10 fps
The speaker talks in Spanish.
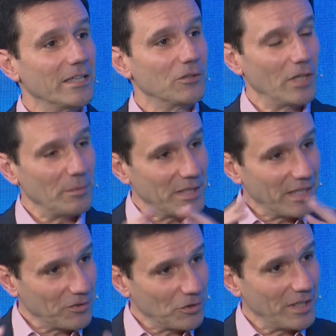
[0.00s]
de toda la
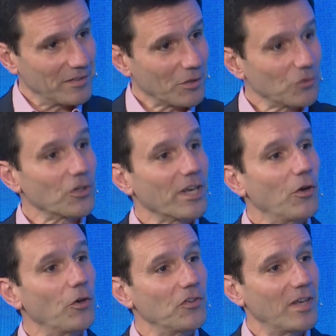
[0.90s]
investigación y desarrollo
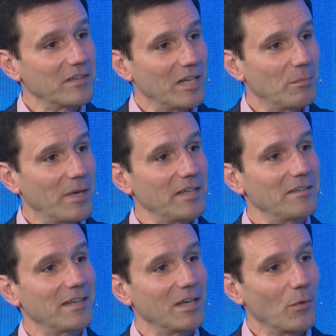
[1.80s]
que hoy se hace en el país,